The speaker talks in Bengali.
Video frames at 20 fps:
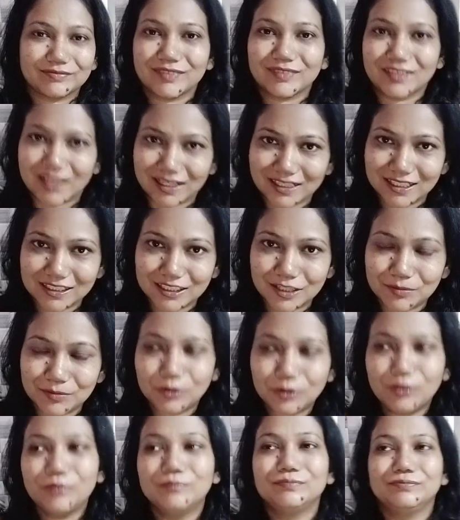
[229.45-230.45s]
তাকেই দেব
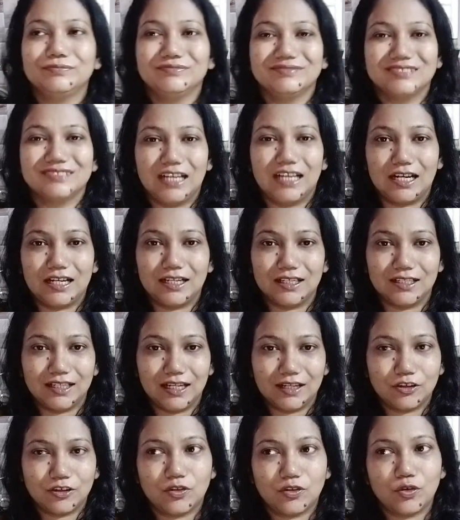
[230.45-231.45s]
আর
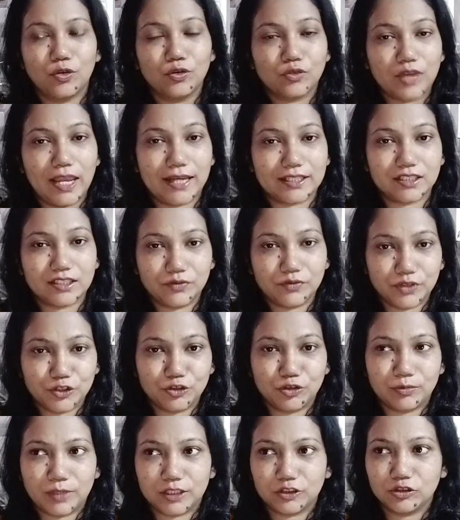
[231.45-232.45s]
কোনো একটা
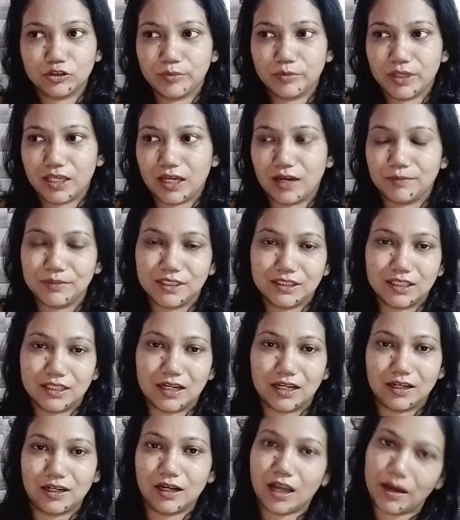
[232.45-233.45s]
ভিডিওর মাধ্যমে আমি
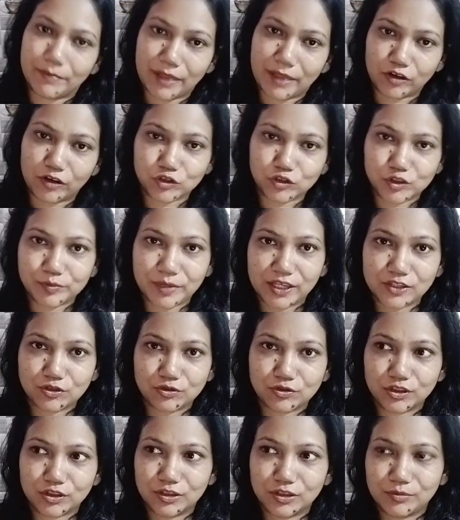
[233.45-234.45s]
তার নাম অ্যানাউন্সমেন্ট
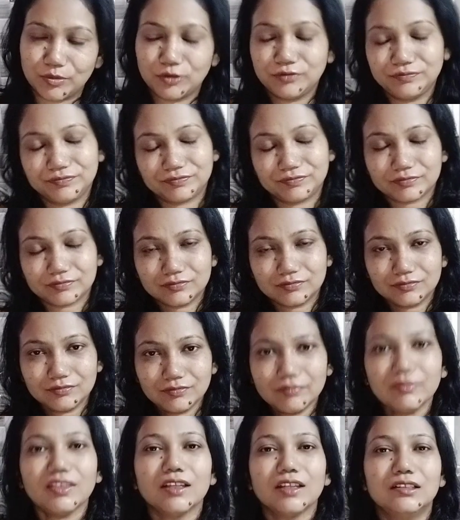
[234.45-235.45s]
করে দেব
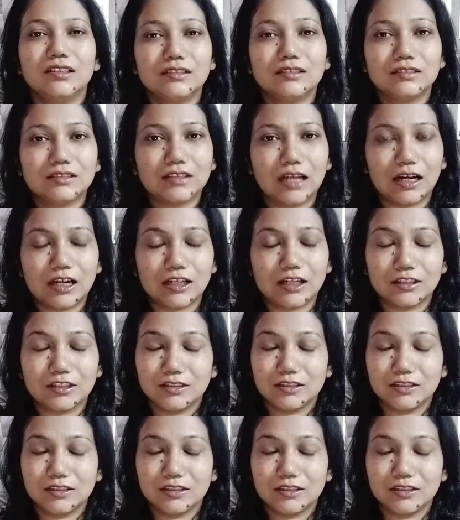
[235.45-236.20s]
তার